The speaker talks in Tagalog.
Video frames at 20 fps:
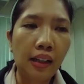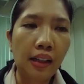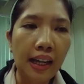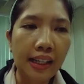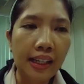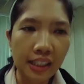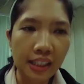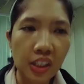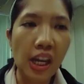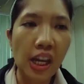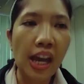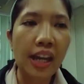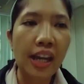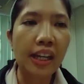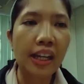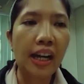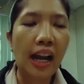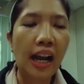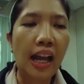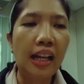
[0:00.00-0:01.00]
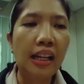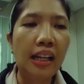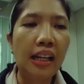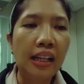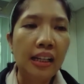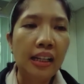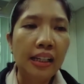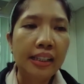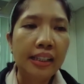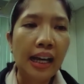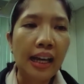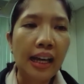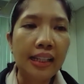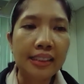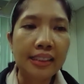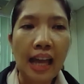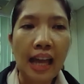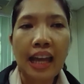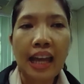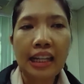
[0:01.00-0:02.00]
in general,
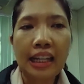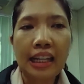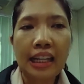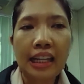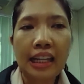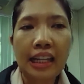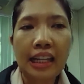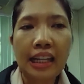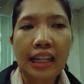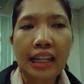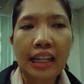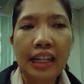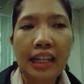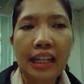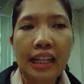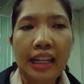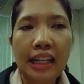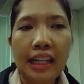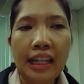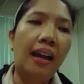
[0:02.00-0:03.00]
naka-silos, di ba?